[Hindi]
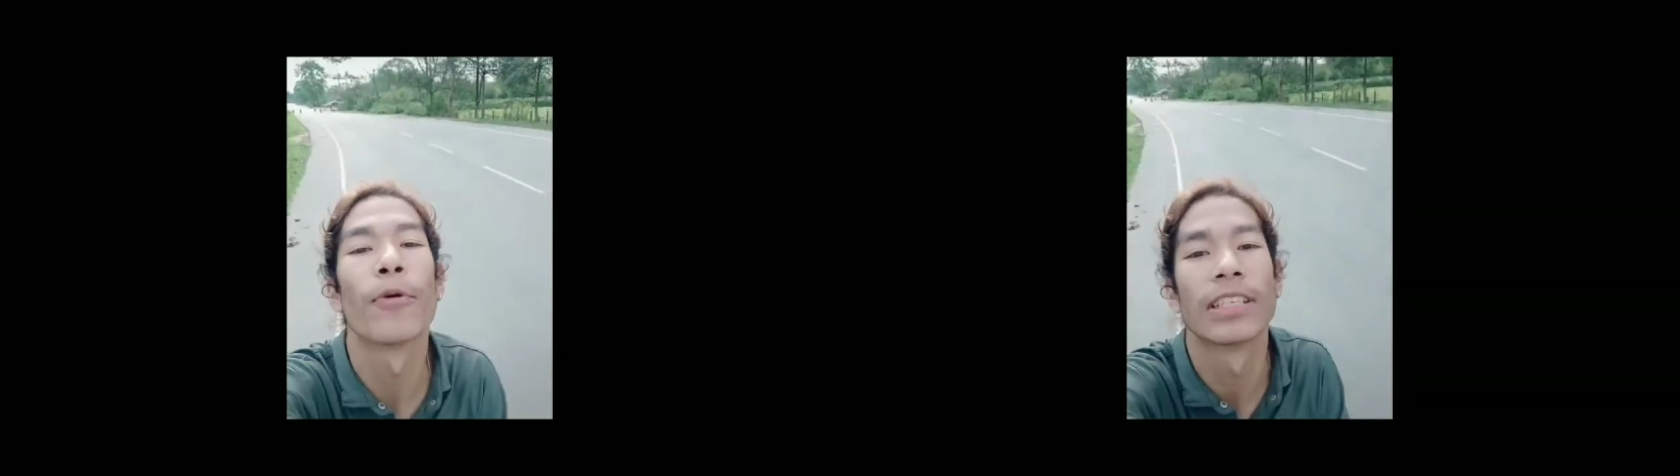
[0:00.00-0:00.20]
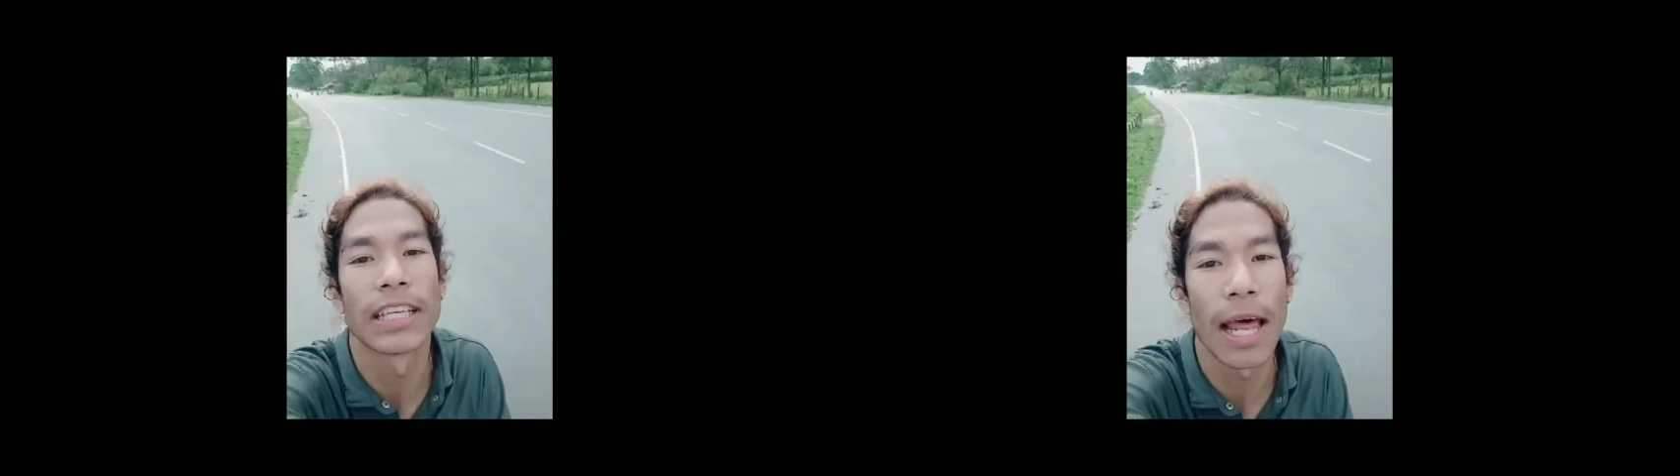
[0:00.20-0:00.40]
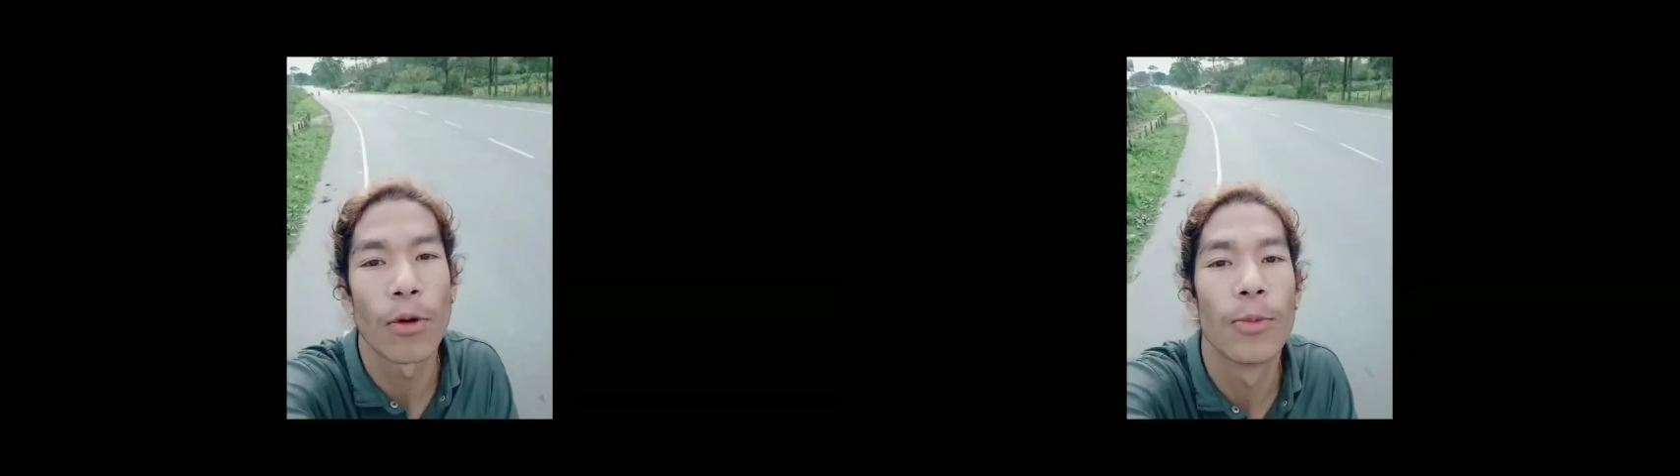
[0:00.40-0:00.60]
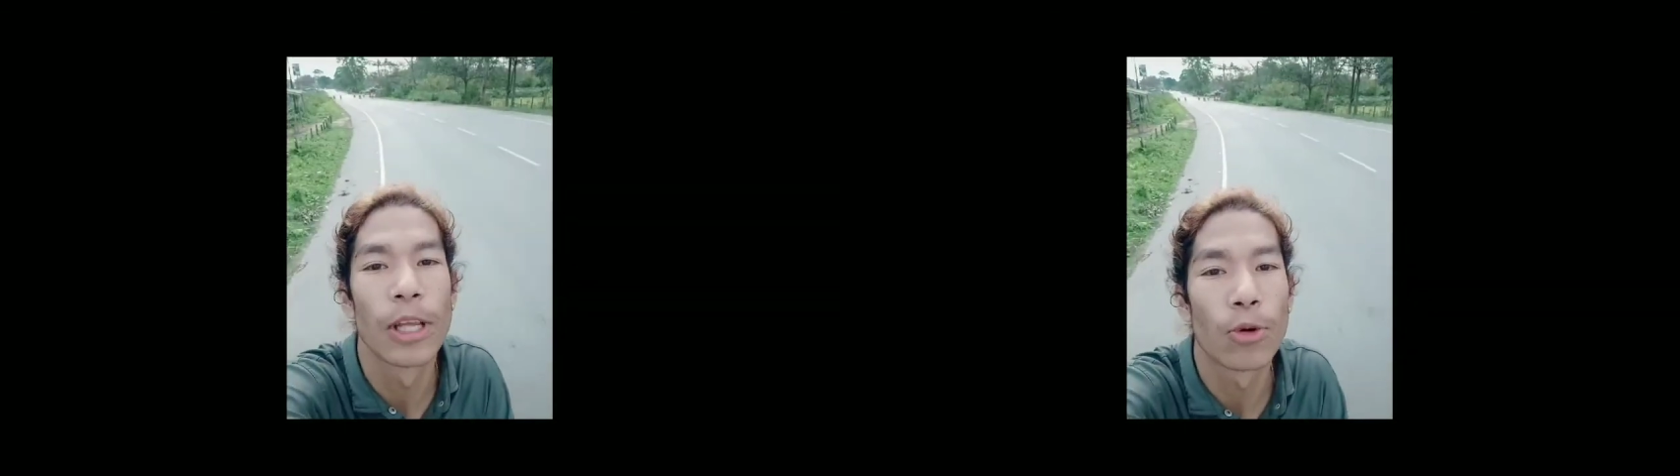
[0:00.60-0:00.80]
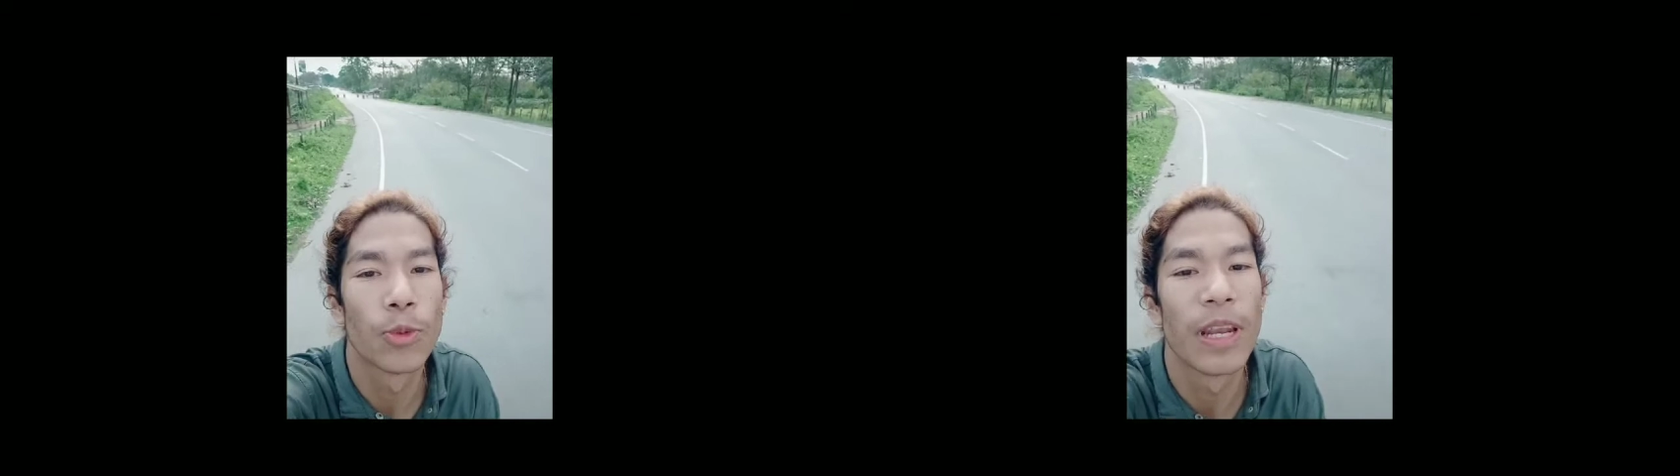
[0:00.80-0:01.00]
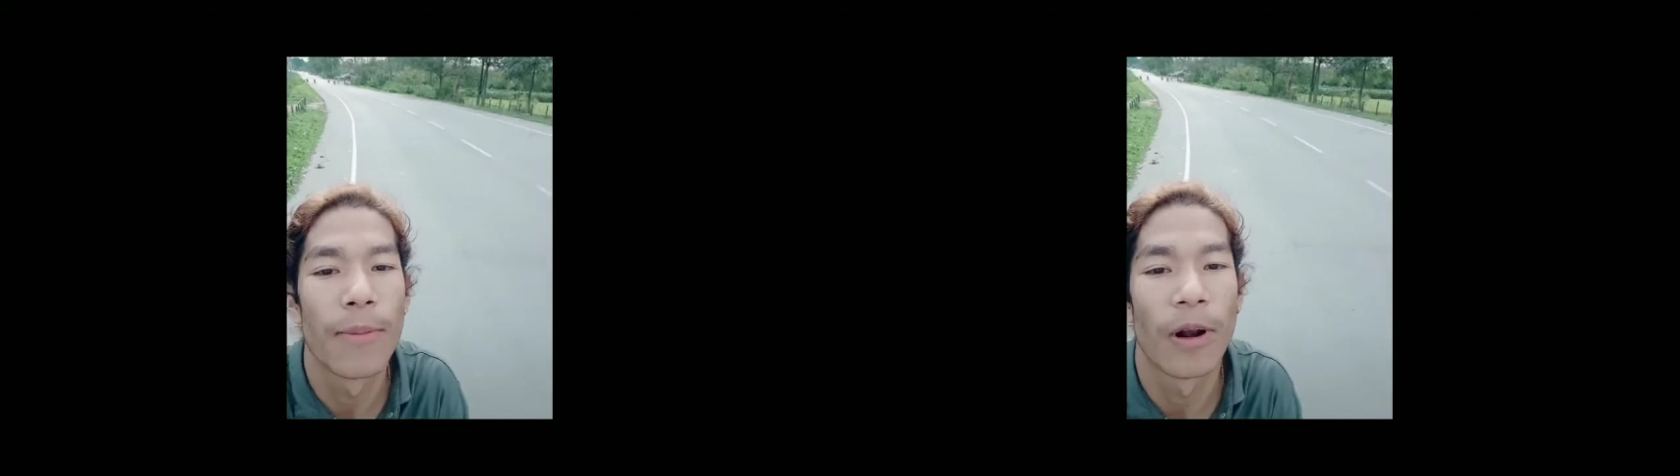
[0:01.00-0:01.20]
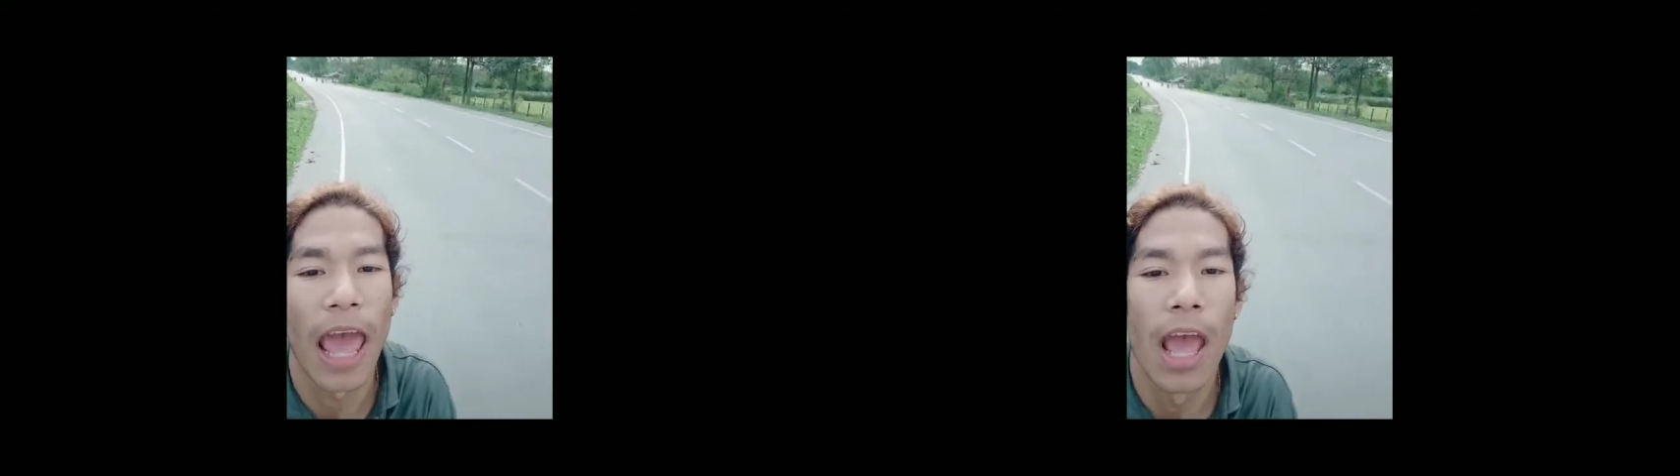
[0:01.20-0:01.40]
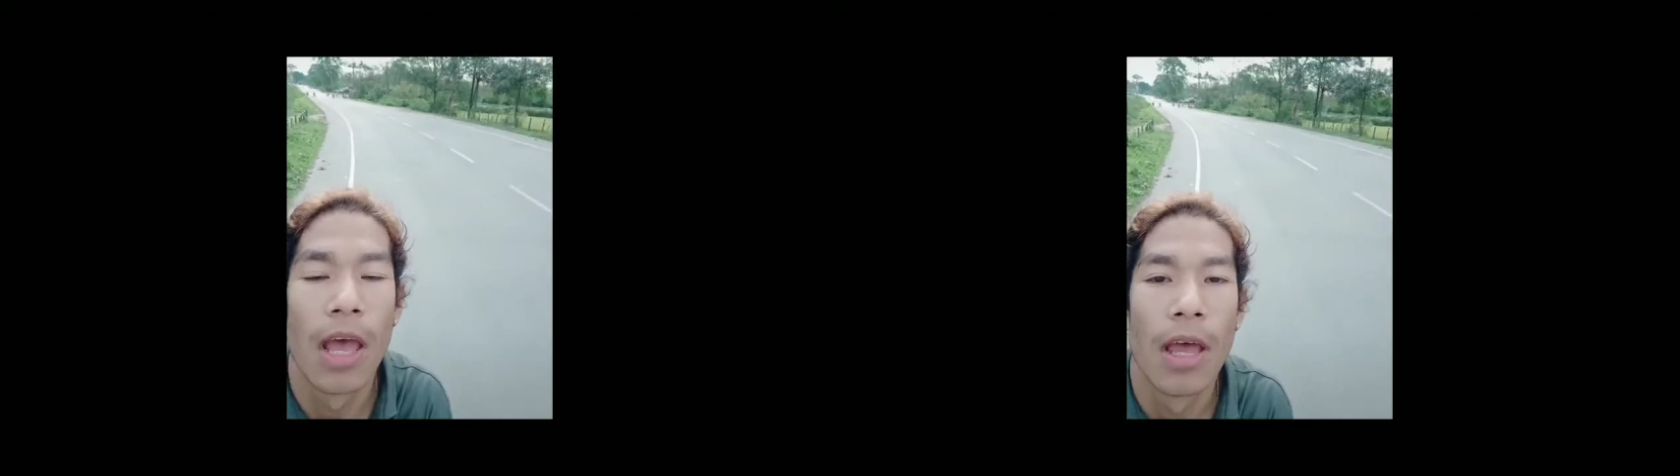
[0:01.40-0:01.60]
पुलिस था को मुझे कुछ भी नहीं
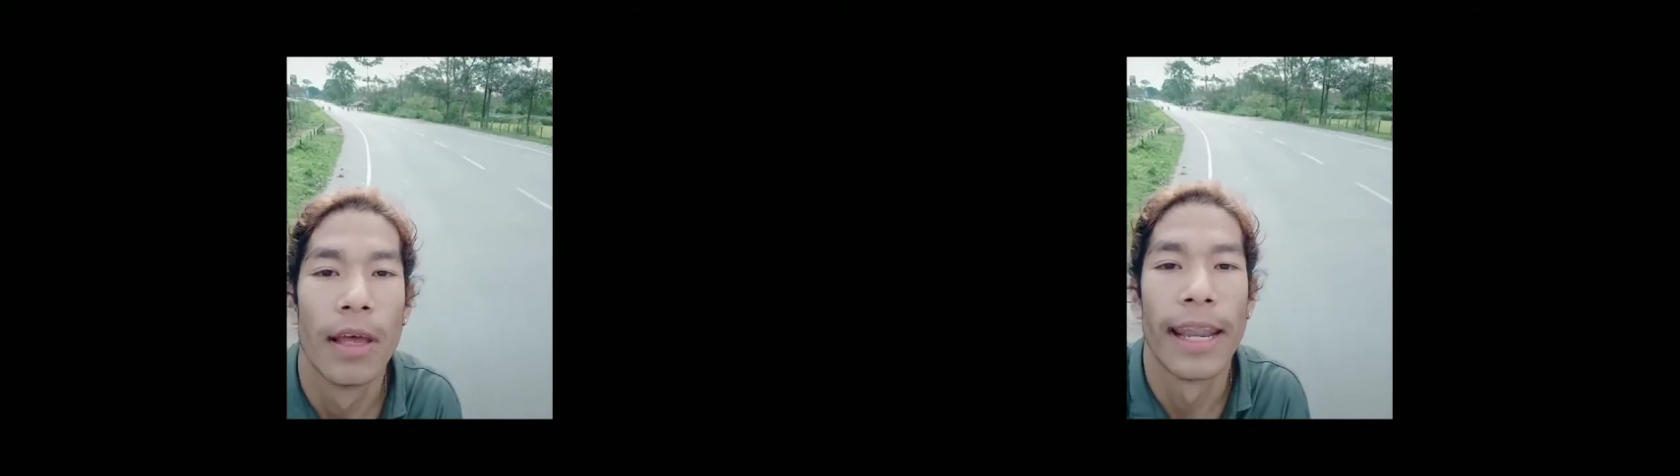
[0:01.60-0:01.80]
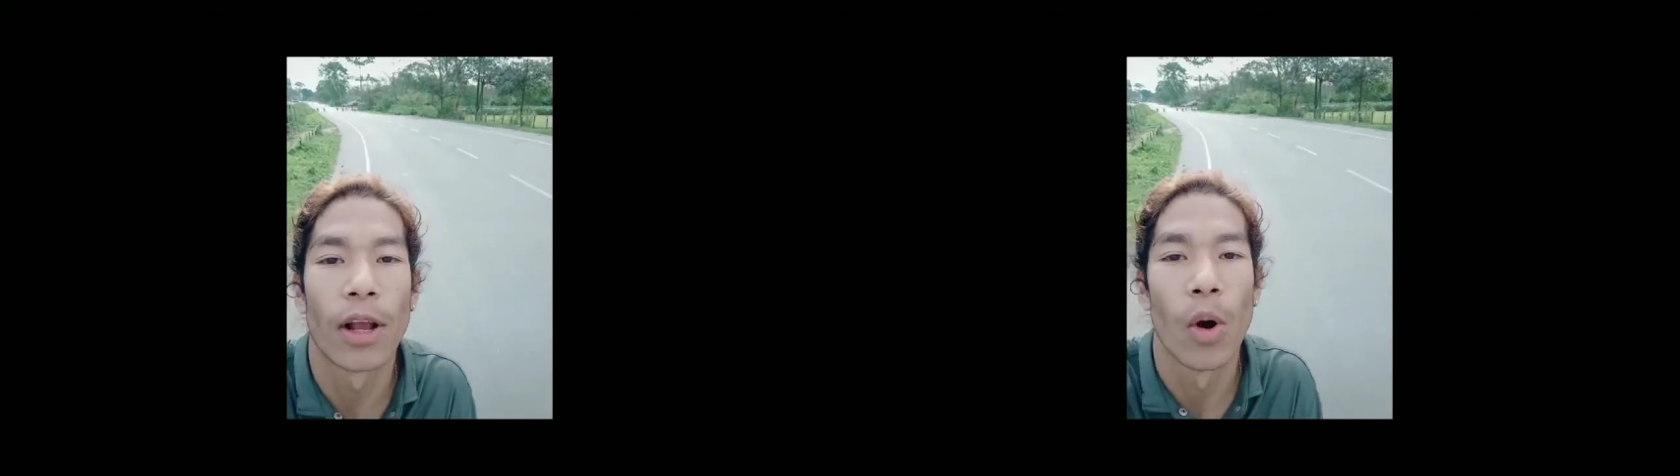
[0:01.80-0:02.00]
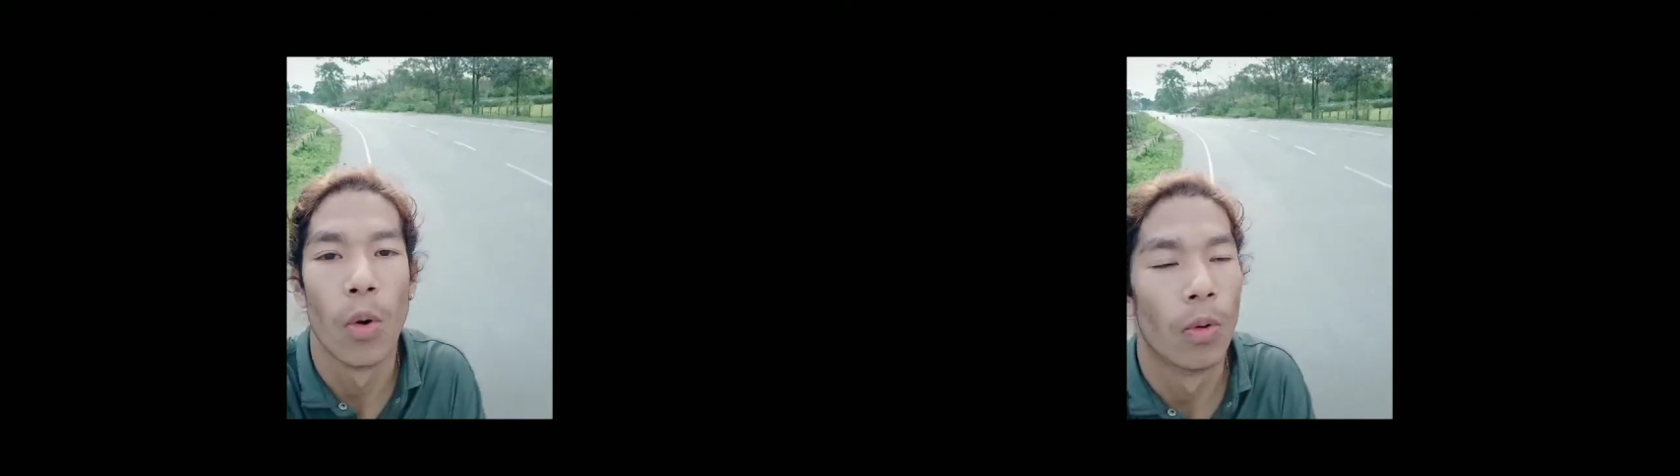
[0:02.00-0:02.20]
बुलाए देखो